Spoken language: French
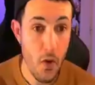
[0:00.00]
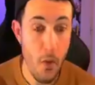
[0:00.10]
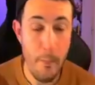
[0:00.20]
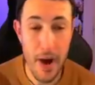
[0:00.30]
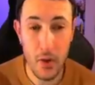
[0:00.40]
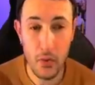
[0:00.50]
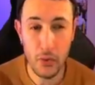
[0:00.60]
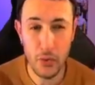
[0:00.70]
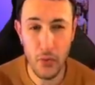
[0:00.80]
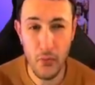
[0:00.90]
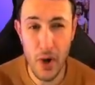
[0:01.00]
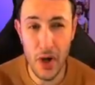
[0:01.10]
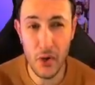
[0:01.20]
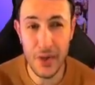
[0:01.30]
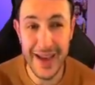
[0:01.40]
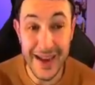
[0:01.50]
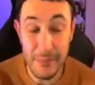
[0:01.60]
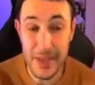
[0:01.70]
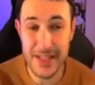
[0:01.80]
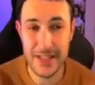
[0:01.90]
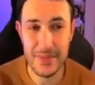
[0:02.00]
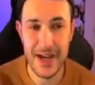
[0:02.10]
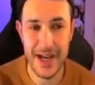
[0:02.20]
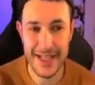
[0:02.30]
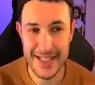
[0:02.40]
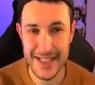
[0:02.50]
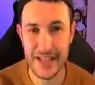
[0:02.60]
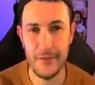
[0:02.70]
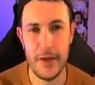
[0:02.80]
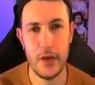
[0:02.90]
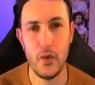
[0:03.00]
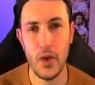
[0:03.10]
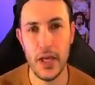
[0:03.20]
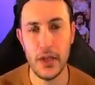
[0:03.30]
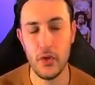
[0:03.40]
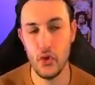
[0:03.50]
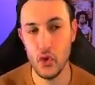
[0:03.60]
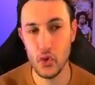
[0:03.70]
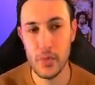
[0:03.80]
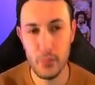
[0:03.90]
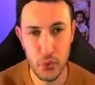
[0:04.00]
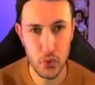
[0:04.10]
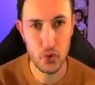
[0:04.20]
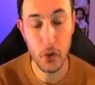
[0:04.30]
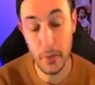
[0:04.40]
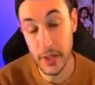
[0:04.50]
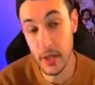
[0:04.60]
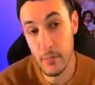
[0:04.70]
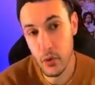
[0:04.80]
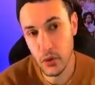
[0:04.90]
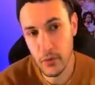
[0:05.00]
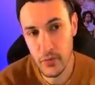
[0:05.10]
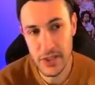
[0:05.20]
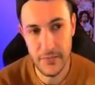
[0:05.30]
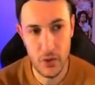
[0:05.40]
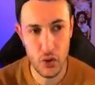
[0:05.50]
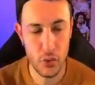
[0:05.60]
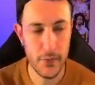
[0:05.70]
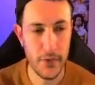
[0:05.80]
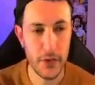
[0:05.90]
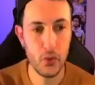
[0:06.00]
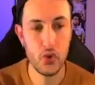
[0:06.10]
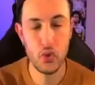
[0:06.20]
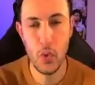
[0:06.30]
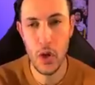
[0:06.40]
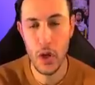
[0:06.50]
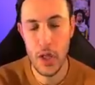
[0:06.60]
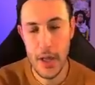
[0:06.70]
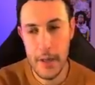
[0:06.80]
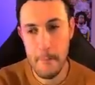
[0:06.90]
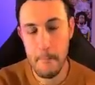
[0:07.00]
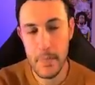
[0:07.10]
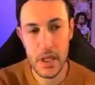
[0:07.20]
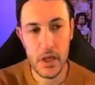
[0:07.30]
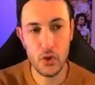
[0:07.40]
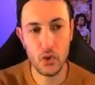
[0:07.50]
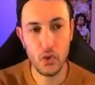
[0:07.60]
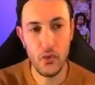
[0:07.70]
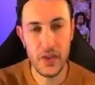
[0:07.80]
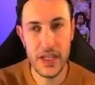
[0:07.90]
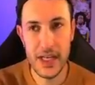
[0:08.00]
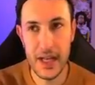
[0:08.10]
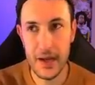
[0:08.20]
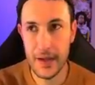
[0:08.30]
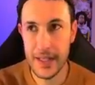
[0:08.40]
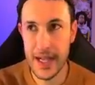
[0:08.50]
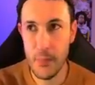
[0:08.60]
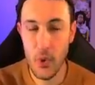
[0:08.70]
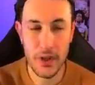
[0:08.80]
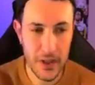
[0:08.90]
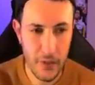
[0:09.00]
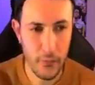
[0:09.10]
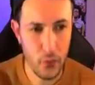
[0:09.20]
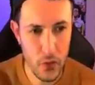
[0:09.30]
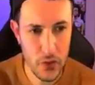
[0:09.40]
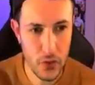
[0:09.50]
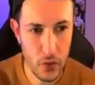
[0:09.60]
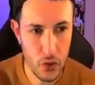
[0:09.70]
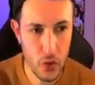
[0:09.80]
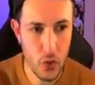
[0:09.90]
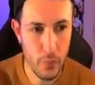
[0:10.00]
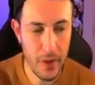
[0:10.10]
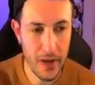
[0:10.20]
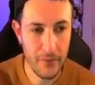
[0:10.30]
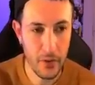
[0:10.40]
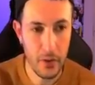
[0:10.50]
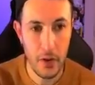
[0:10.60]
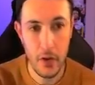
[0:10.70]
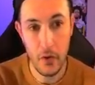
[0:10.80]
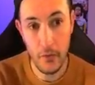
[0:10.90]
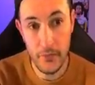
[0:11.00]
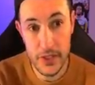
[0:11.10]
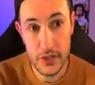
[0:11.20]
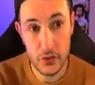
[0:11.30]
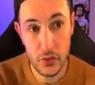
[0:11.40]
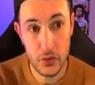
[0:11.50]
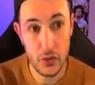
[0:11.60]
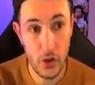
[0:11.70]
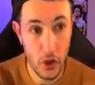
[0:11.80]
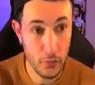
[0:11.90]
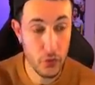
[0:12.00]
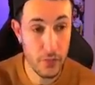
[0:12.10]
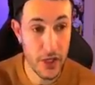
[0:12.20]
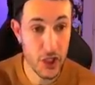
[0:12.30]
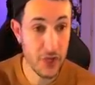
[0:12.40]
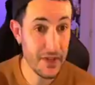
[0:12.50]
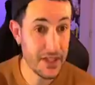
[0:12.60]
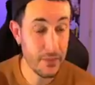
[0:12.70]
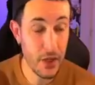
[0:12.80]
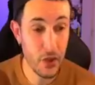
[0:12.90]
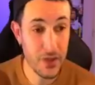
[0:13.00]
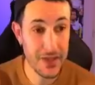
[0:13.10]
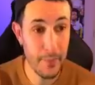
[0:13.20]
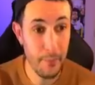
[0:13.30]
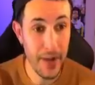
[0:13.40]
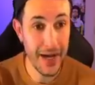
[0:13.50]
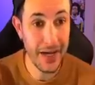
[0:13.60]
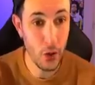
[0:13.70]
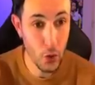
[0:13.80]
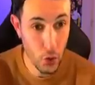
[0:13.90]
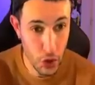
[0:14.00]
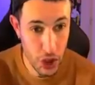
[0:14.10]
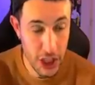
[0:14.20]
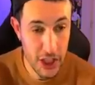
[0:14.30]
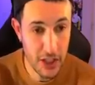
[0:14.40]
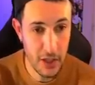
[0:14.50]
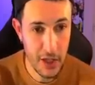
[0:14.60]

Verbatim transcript: par contre, voir que Karim Benzema a 7,4, je suis plutôt surpris. Et pourtant, vous savez que je suis fan du joueur mais je trouve qu'il a, il a moins d'influence dans le jeu qu'auparavant. Vinicius, homme du match avec Ceballos, ça me paraît logique.